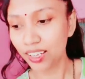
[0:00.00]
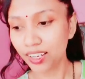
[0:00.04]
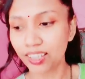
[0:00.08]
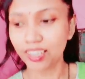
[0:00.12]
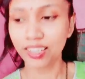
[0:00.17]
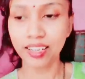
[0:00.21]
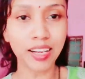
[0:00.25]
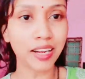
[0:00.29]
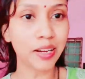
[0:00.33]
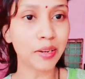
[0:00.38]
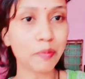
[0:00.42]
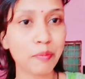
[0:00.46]

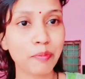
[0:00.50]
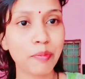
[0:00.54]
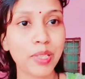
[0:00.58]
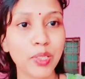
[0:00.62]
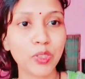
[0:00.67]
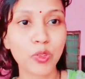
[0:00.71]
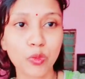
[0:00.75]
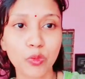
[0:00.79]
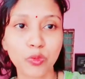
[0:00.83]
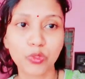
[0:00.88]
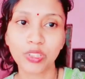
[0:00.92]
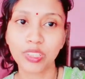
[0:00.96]
काम में तो
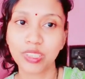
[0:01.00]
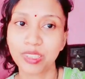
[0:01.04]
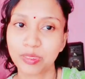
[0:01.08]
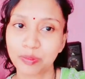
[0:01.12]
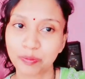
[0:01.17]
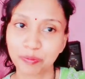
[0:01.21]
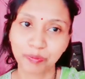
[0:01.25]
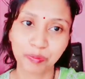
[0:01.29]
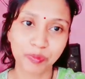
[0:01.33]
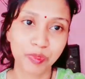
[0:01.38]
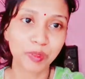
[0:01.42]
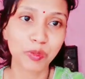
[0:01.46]
फिर
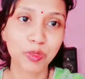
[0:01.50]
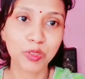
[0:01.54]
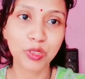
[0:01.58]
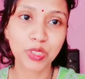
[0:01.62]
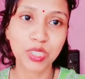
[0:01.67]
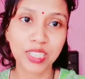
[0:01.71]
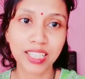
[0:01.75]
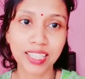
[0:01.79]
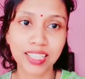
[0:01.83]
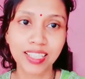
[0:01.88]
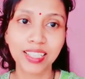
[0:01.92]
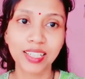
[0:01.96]

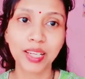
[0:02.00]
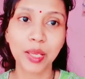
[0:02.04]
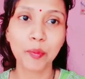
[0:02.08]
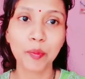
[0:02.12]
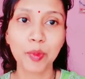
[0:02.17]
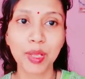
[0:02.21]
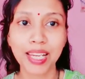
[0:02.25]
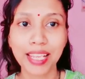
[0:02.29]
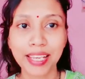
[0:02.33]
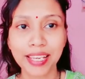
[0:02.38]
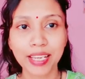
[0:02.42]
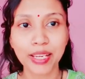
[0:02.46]
फुर्सत ही नहीं
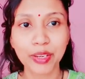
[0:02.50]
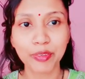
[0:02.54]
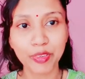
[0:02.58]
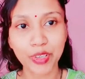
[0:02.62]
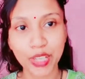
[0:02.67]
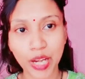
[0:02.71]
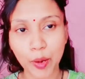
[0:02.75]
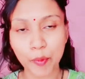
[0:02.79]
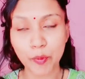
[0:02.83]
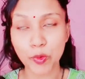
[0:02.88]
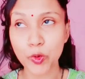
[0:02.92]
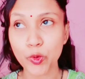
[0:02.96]
मिलेगी फिर
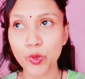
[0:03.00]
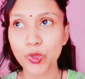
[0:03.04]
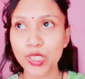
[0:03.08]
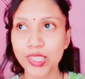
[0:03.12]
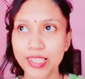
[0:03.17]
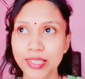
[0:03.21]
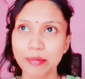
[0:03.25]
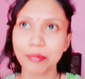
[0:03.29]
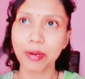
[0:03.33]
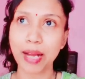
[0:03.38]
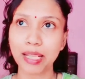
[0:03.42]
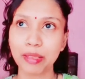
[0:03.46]
आप लोगों से
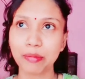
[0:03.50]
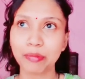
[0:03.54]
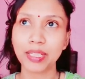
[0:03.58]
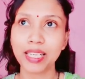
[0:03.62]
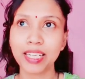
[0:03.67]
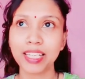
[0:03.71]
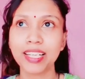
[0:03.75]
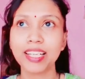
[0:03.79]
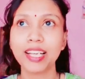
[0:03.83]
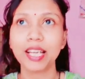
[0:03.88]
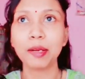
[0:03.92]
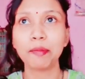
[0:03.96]
बात भी नहीं
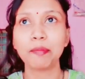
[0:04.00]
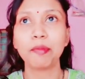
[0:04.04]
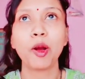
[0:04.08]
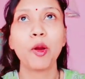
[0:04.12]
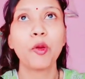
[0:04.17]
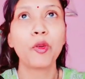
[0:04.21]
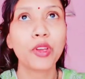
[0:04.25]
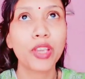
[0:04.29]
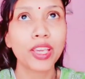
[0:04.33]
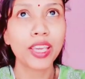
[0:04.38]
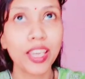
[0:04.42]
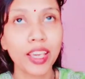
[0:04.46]
कर
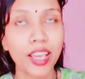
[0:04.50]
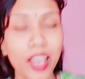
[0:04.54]
पाऊँगी